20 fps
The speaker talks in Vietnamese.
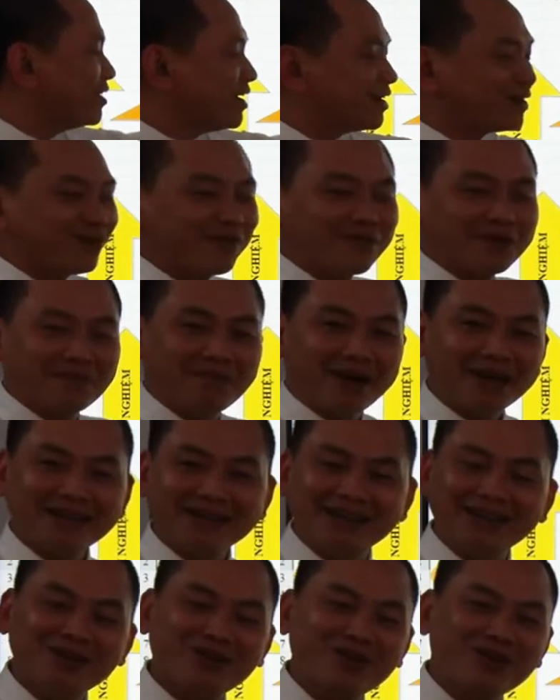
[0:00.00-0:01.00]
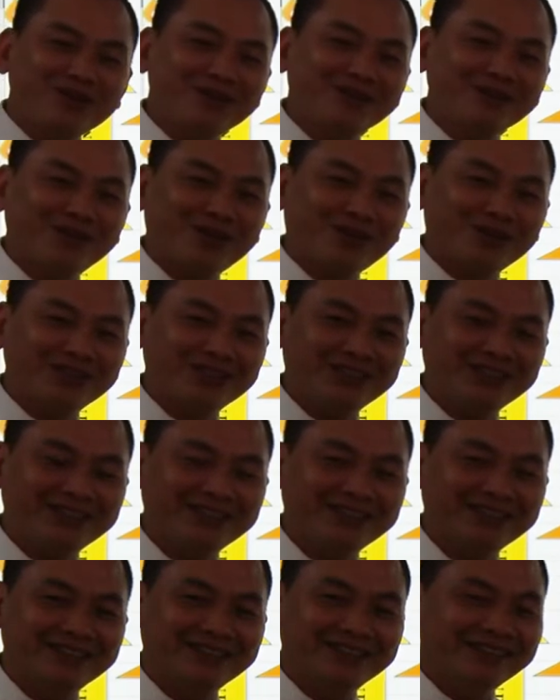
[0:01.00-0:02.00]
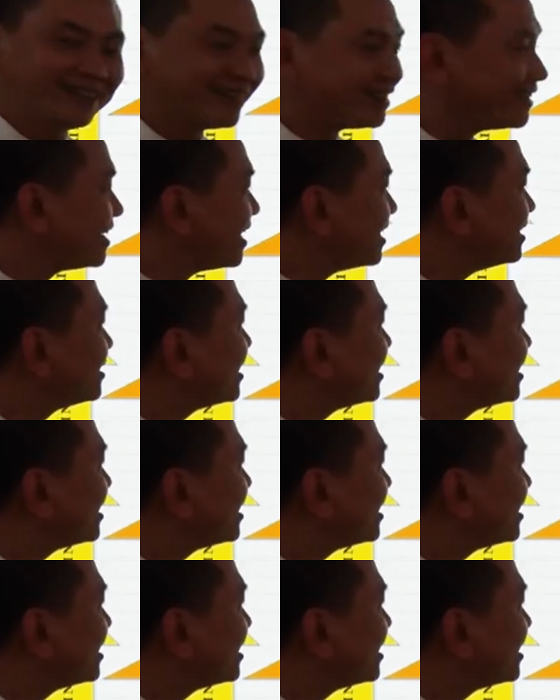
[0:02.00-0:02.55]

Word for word: bước nó phải mách lên con người nó chứ. Thì đây